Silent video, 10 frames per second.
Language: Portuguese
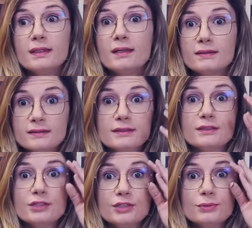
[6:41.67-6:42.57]
E
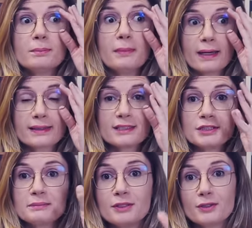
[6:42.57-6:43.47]
existe um
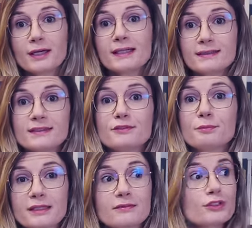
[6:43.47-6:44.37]
marketing meio agressivo
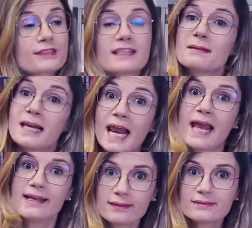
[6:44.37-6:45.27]
para que você
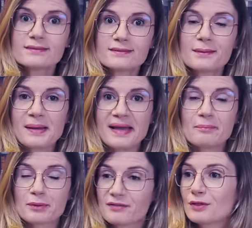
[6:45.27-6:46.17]
leia
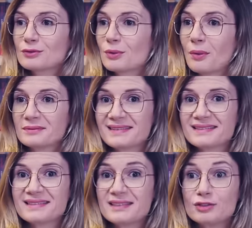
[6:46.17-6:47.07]
também, porque afinal de
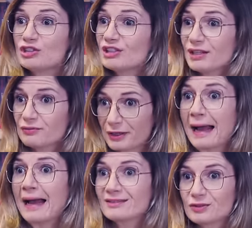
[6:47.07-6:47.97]
contas, dinheiro foi
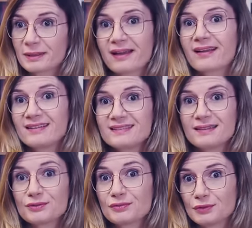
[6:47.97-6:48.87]
gasto para que aqueles
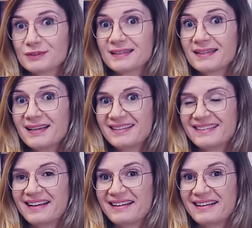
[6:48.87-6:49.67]
livros fossem né,